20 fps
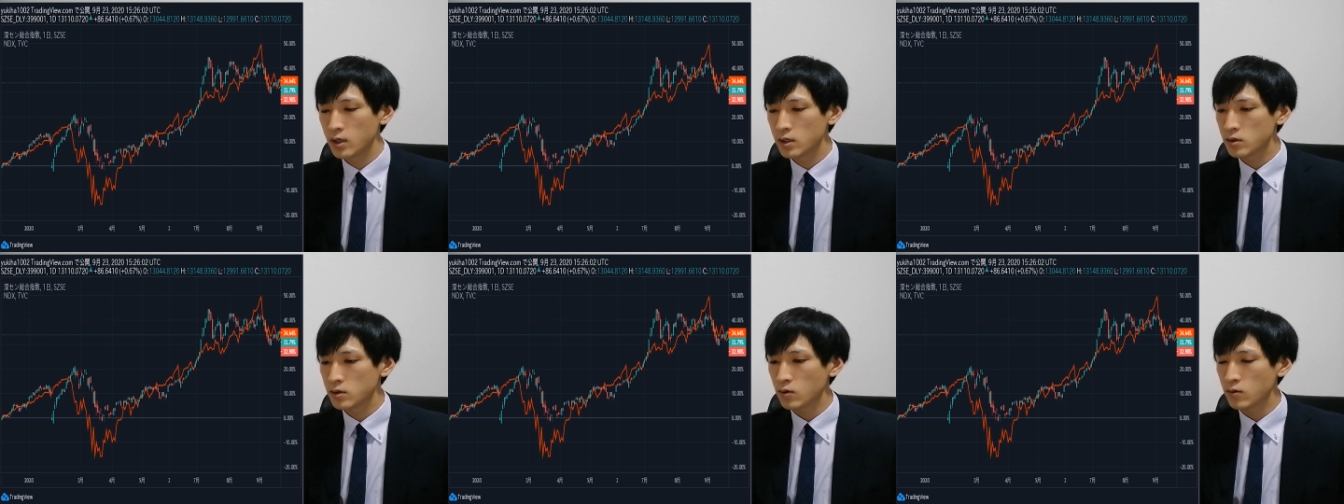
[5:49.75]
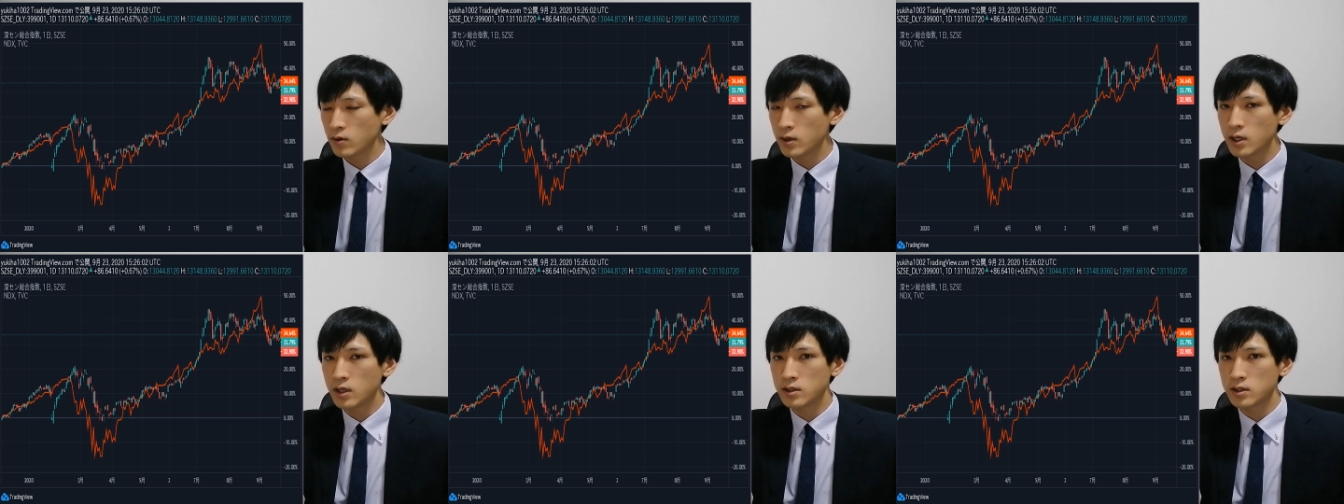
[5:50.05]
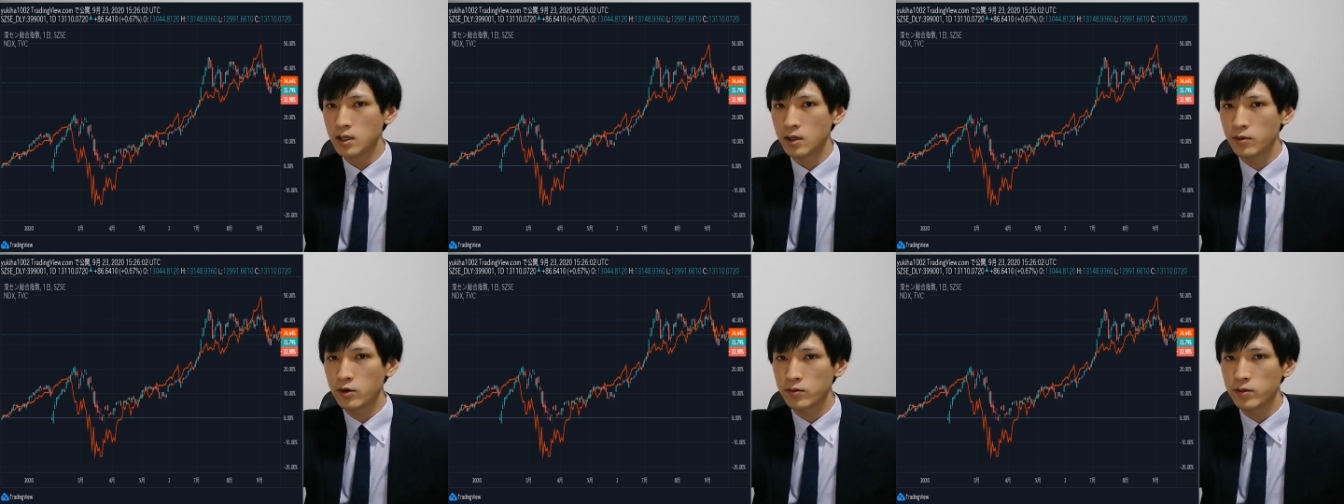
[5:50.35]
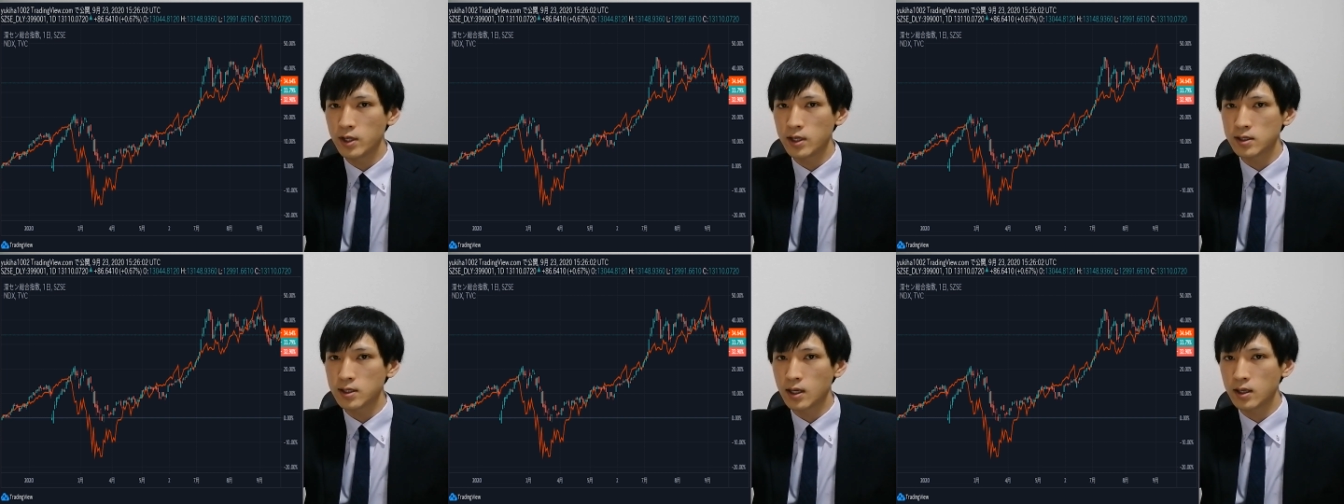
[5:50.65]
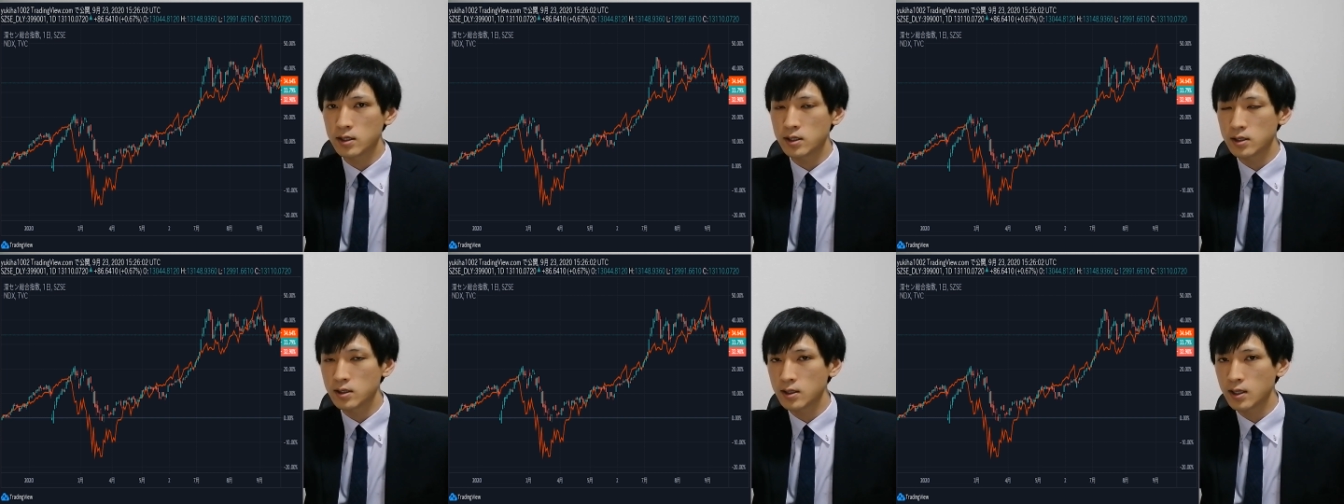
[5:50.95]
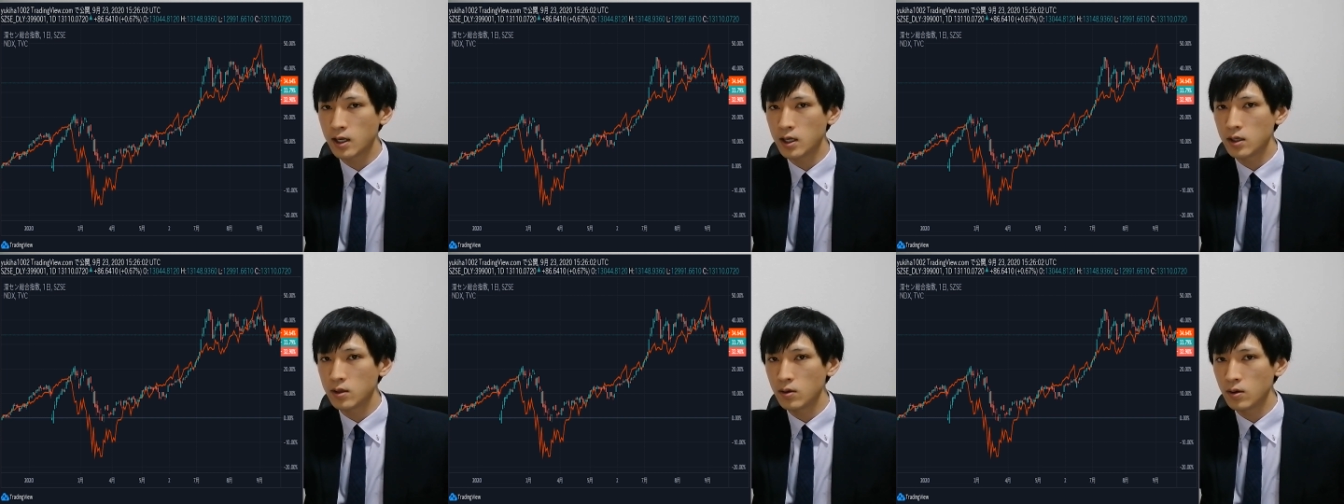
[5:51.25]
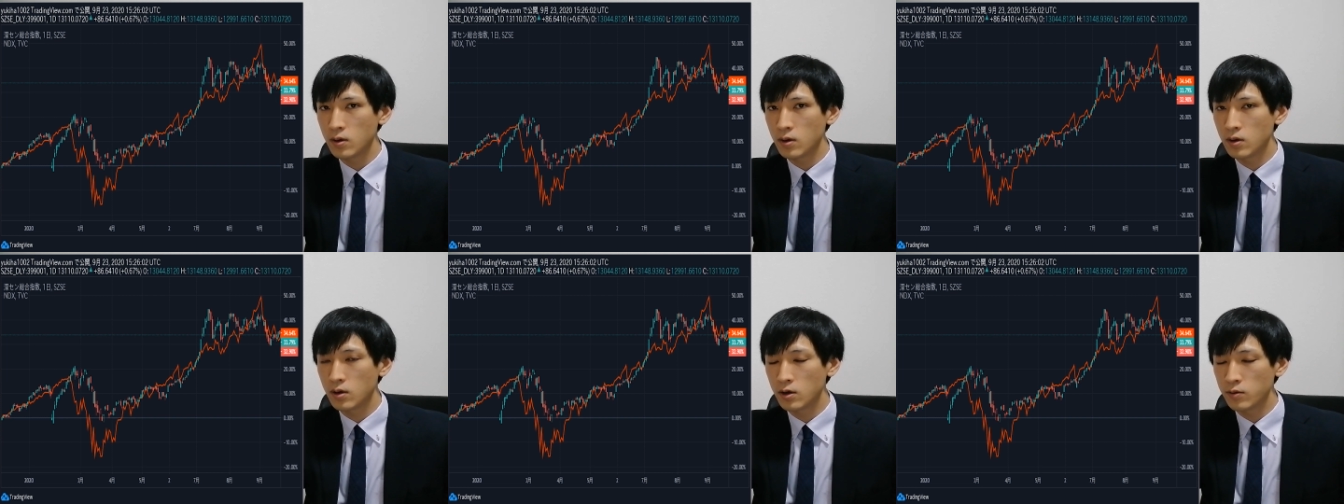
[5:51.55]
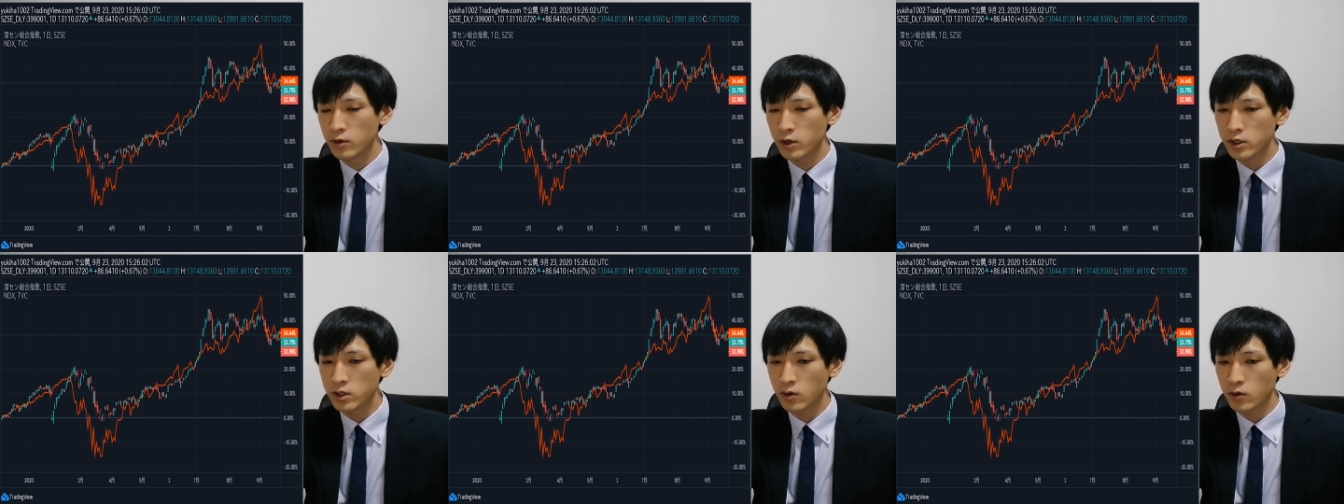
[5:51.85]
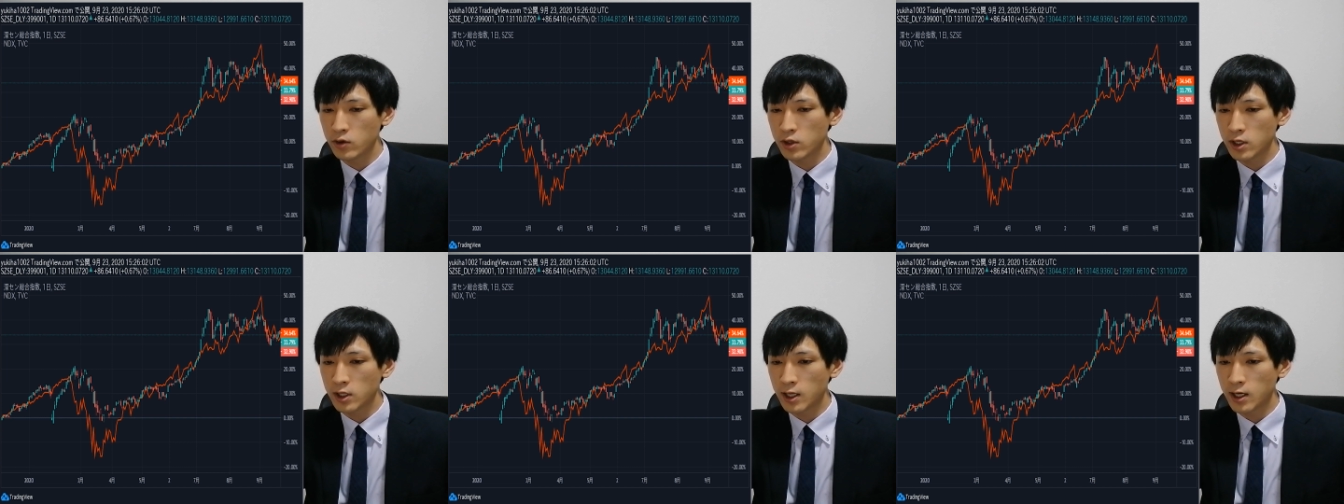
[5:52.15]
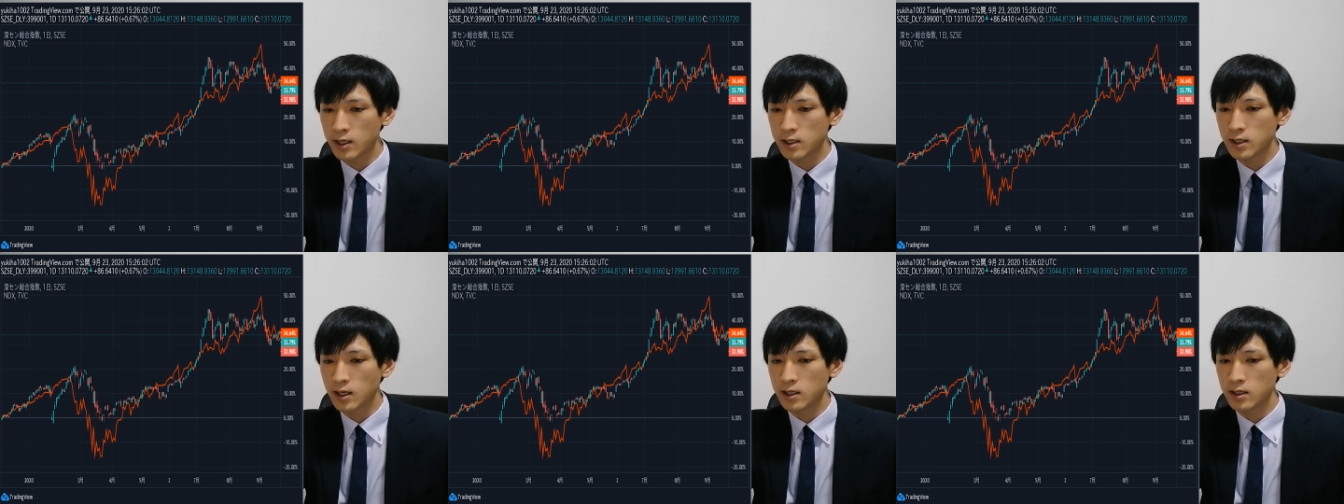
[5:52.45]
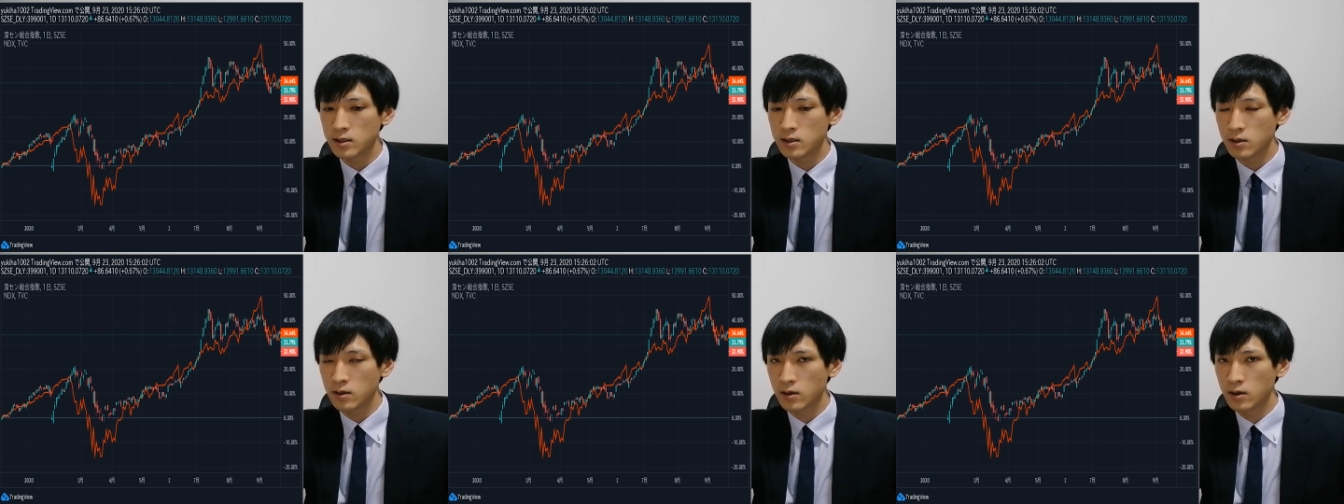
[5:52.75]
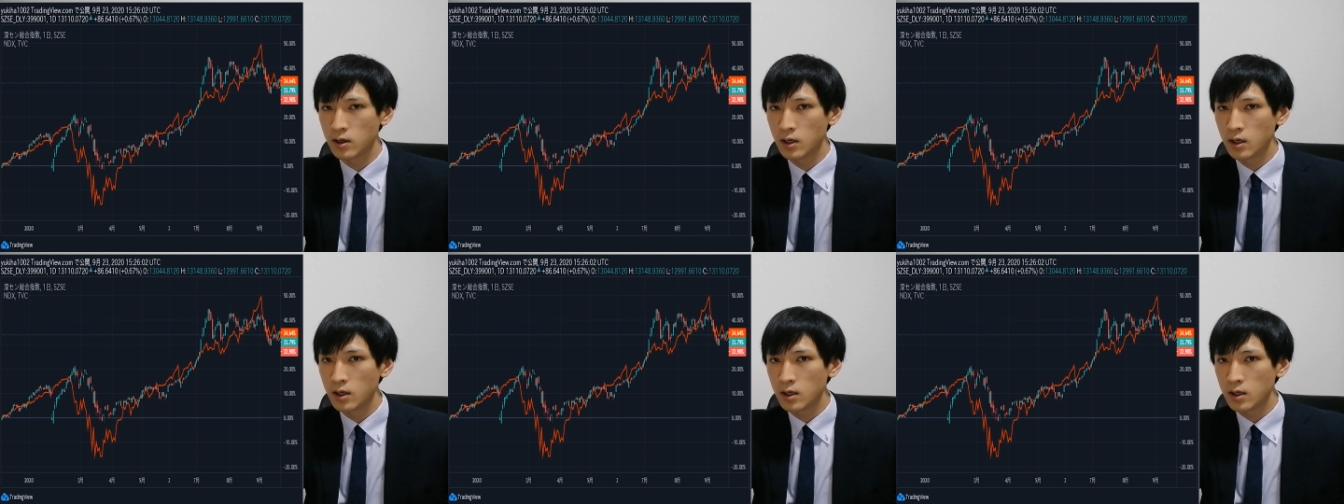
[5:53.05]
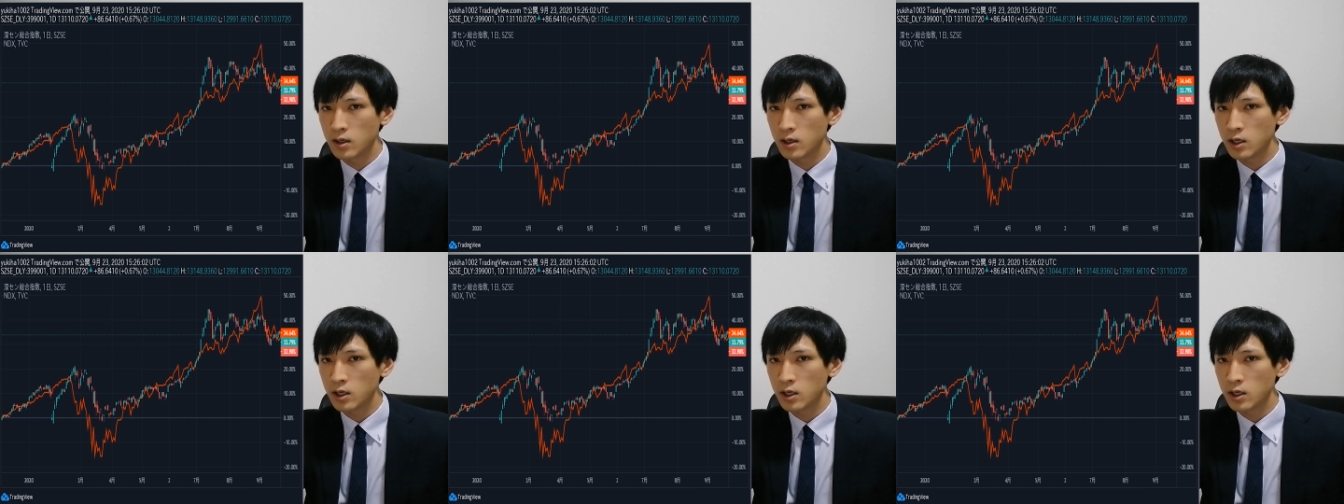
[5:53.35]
そこはですね、もう皆さんしっかりと覚えておいていただきたいんですよ。